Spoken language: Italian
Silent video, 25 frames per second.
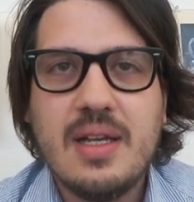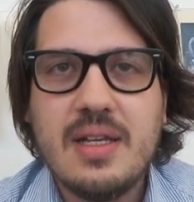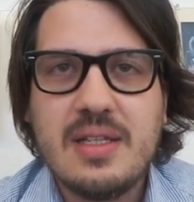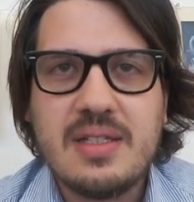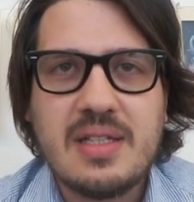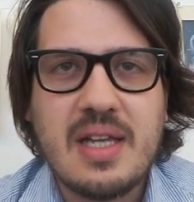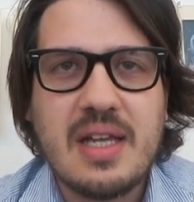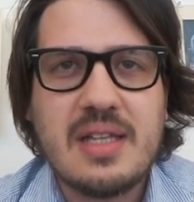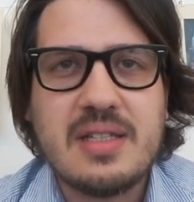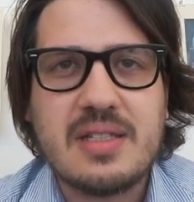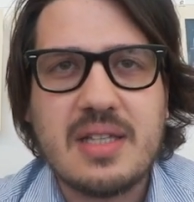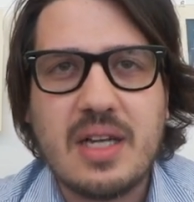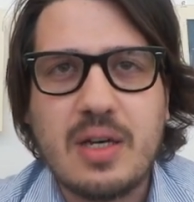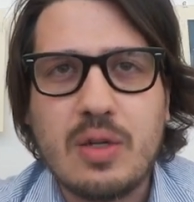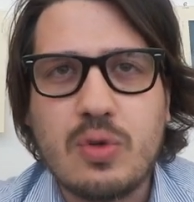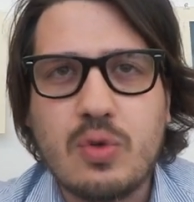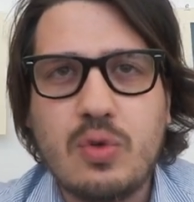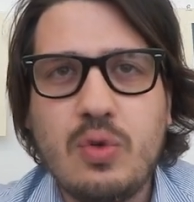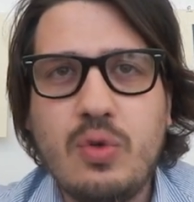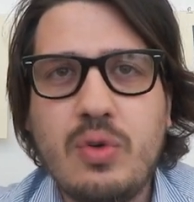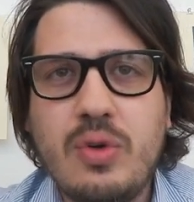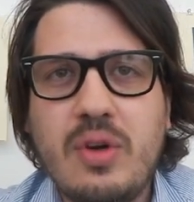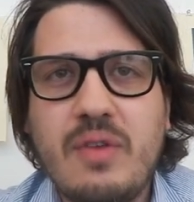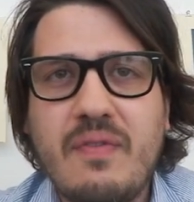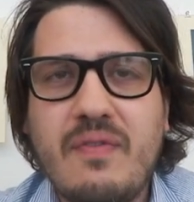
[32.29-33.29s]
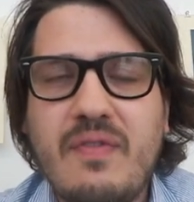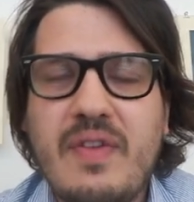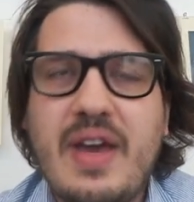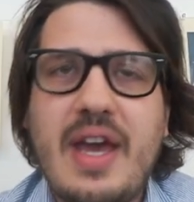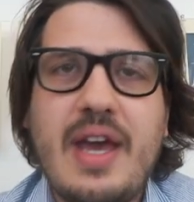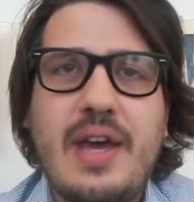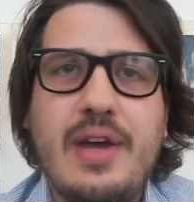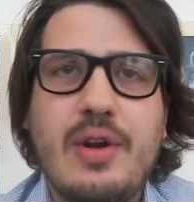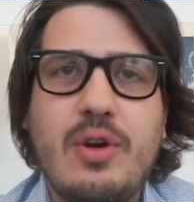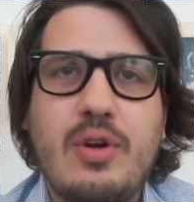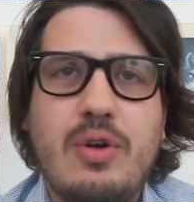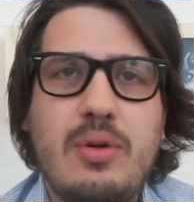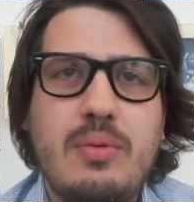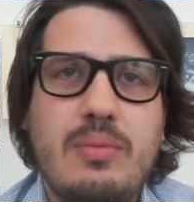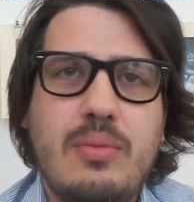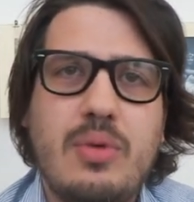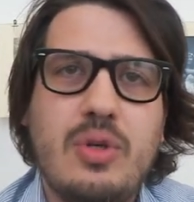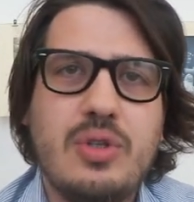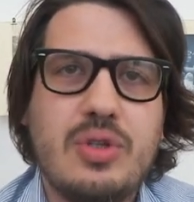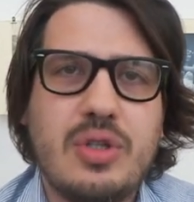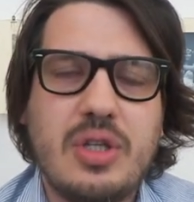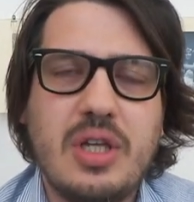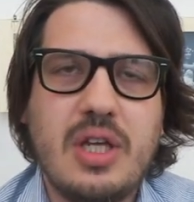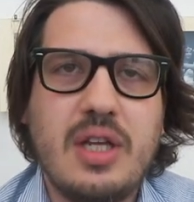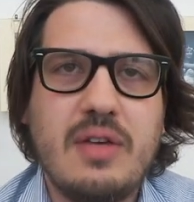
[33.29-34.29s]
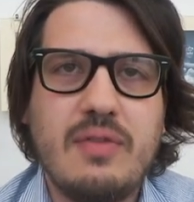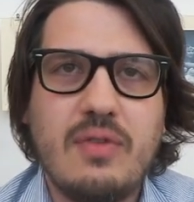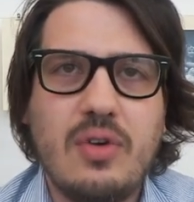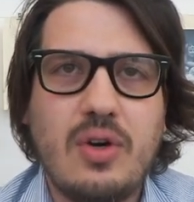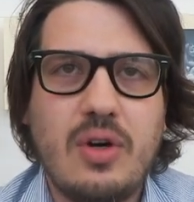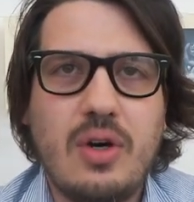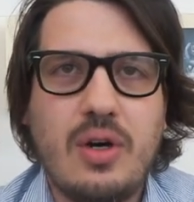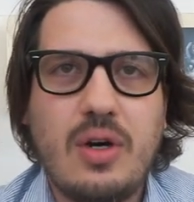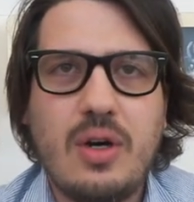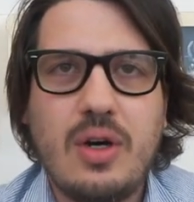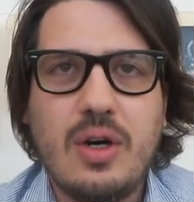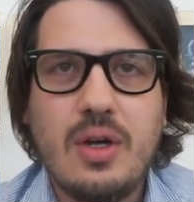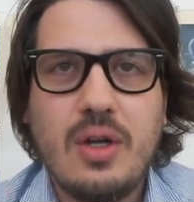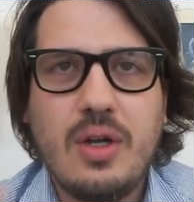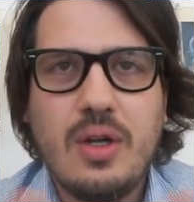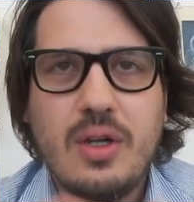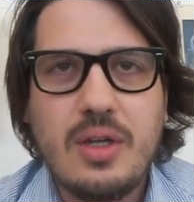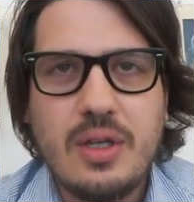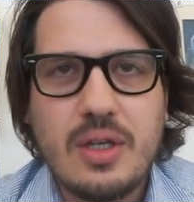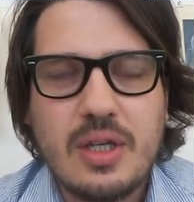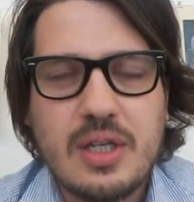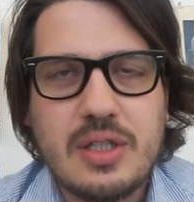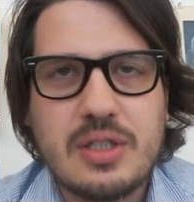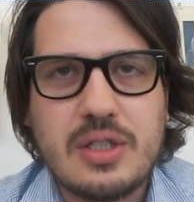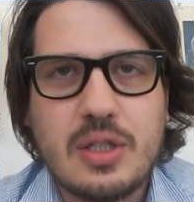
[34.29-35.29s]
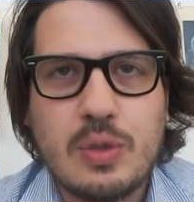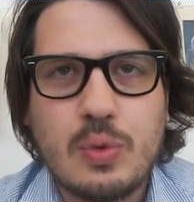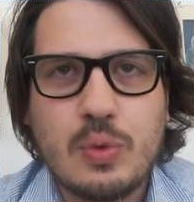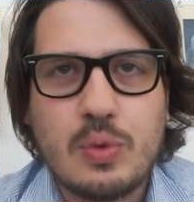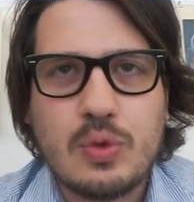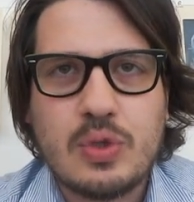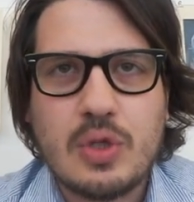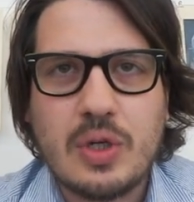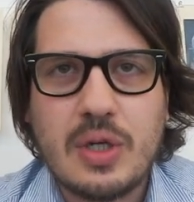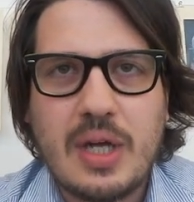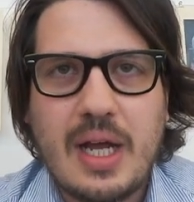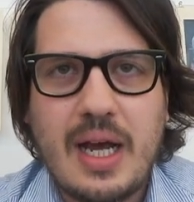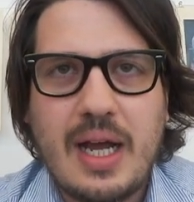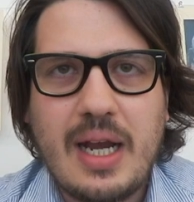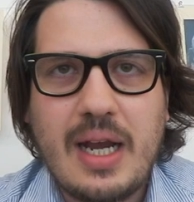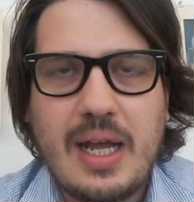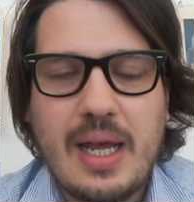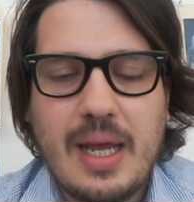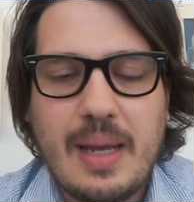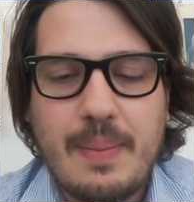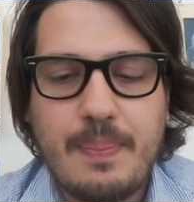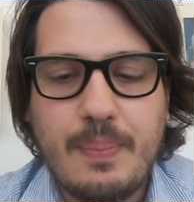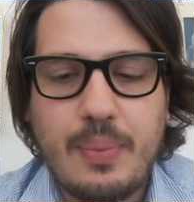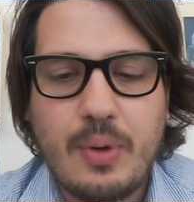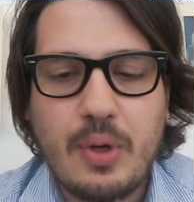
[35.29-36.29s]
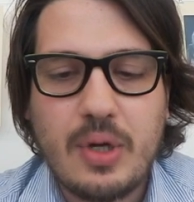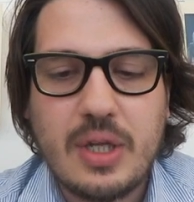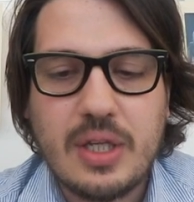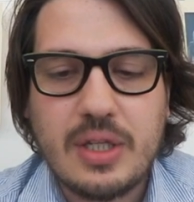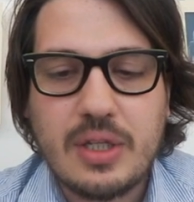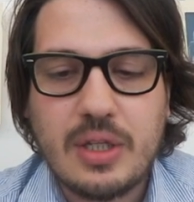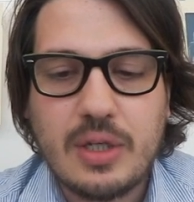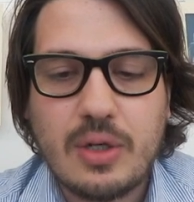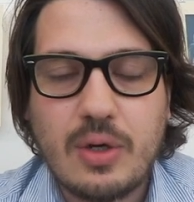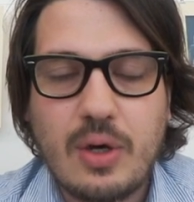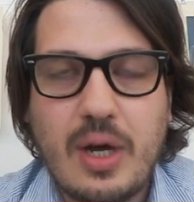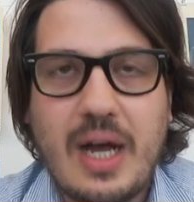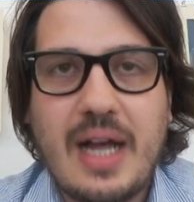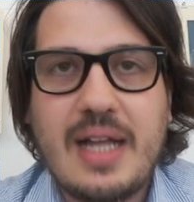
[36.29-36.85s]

senza alcun vero motivo istituzionale e politico.